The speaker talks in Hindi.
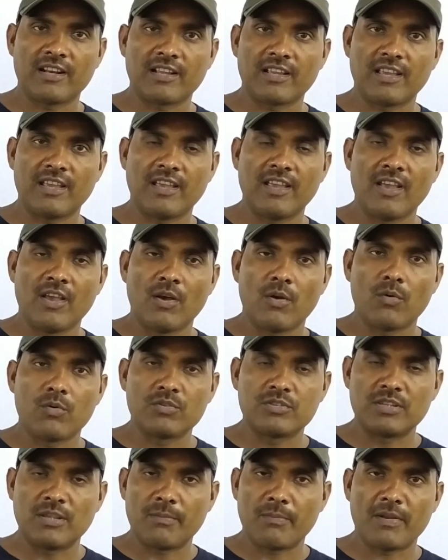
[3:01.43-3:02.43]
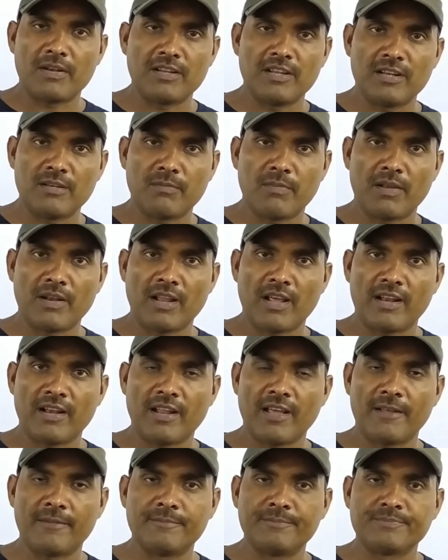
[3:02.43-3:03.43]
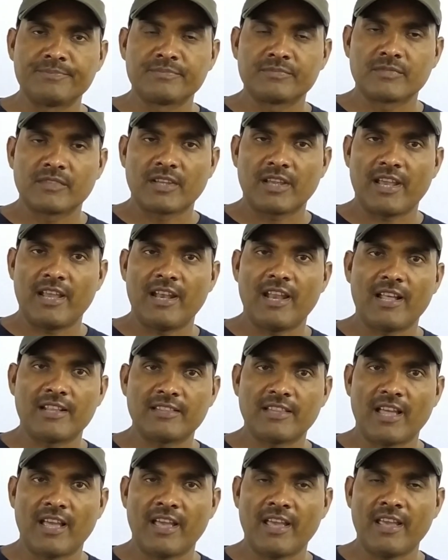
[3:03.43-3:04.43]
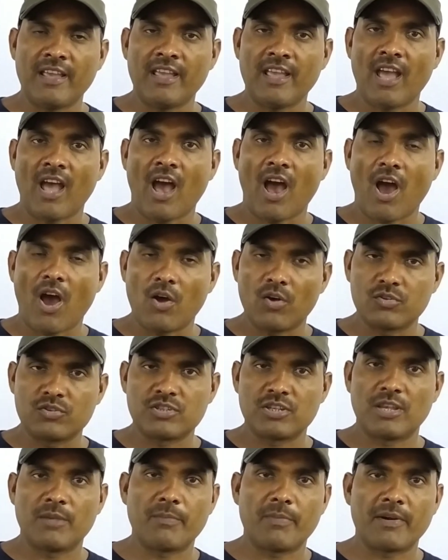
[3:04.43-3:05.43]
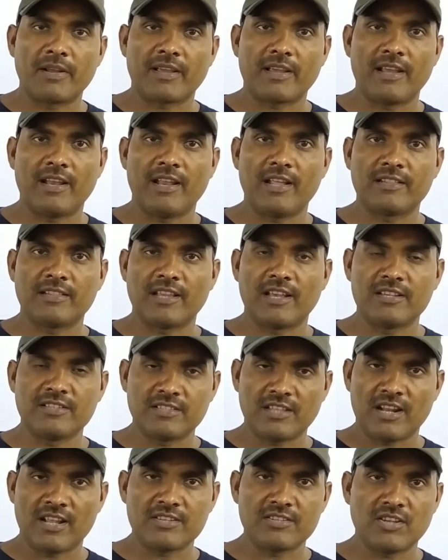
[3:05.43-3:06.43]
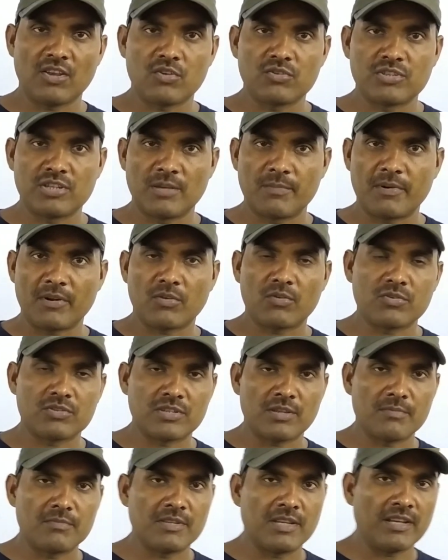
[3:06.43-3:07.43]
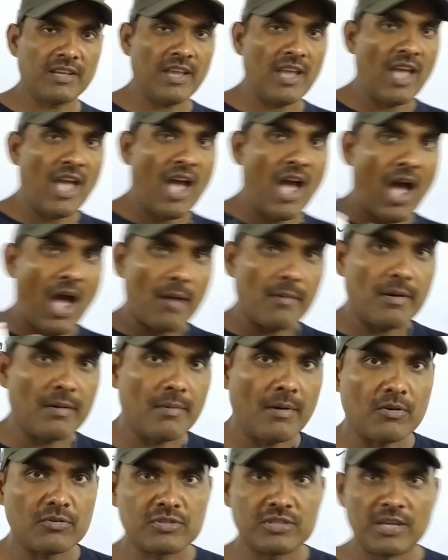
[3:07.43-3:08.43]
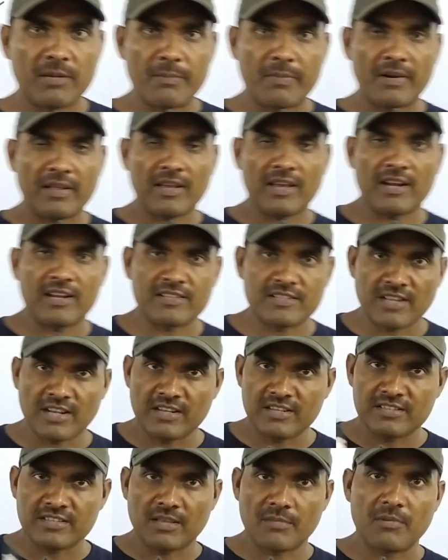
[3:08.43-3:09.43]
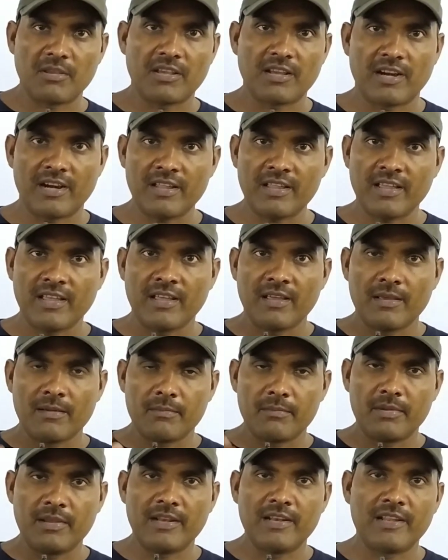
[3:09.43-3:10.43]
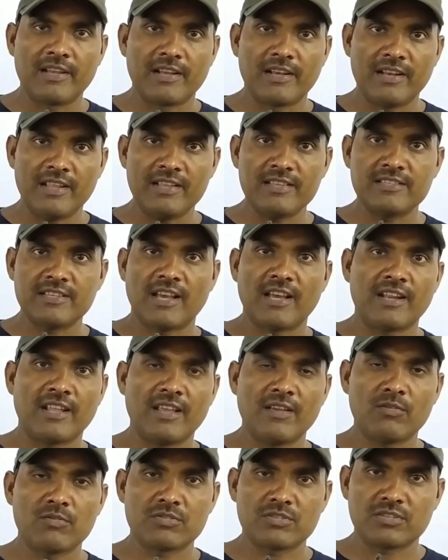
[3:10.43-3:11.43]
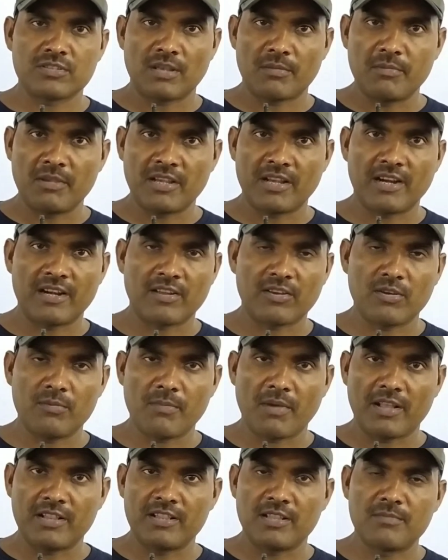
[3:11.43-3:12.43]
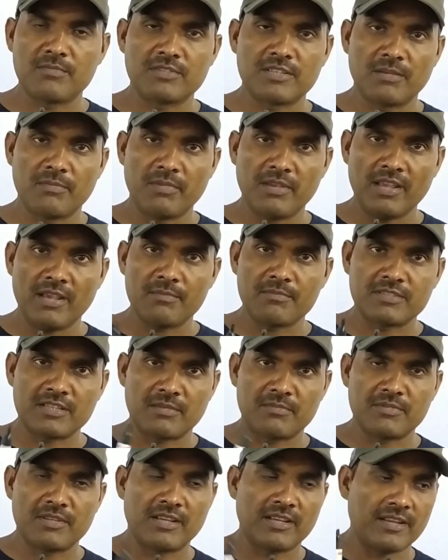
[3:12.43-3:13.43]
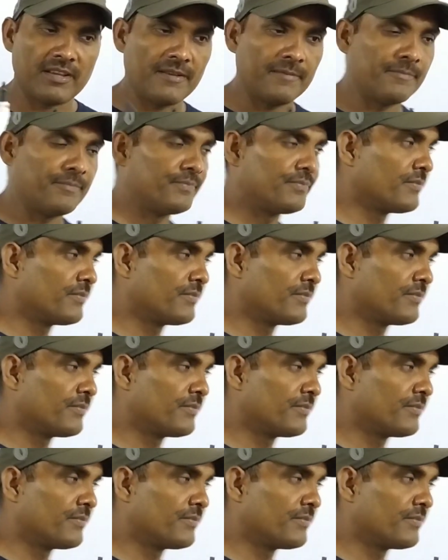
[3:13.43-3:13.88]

करके उसे पनीर बनाना कहलाता है अवक्षेपण कहलाता है इस तरह से अवक्षेपण को समझेंगे अब हम अवक्षेपण का रासायनिक समीकरण भी लिखने जा रहे हैं उस समीकरण के माध्यम से भी हम समझेंगे